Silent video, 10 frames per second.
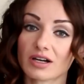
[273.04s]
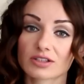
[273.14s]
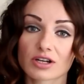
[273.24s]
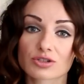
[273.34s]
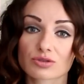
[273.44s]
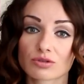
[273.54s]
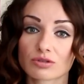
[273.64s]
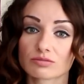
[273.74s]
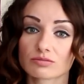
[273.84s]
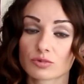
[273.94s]
Так
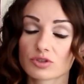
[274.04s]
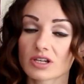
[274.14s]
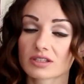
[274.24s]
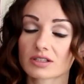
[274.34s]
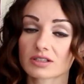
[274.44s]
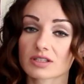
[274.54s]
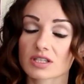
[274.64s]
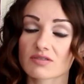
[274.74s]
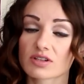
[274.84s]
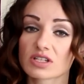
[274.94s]
что будьте открыты со
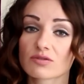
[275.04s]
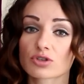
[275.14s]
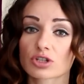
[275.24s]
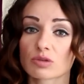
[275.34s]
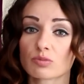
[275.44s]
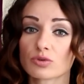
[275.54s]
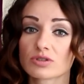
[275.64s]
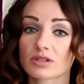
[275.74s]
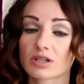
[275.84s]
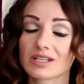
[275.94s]
своей девушкой, и пусть
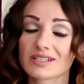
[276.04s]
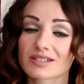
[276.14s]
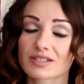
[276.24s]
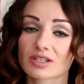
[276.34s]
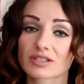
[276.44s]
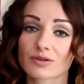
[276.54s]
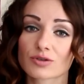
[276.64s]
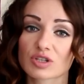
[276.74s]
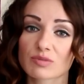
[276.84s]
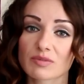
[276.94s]
кризисы и
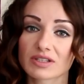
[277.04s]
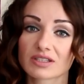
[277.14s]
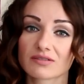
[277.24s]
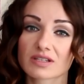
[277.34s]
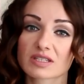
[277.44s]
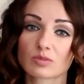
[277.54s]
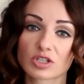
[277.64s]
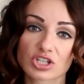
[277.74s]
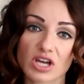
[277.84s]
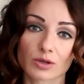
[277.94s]
сложные моменты вас
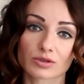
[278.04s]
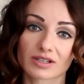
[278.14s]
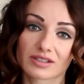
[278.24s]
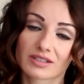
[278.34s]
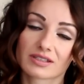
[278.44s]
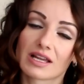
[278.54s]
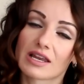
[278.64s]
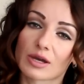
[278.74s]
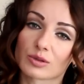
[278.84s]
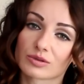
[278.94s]
сближают, а не
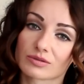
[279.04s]
отдаляют.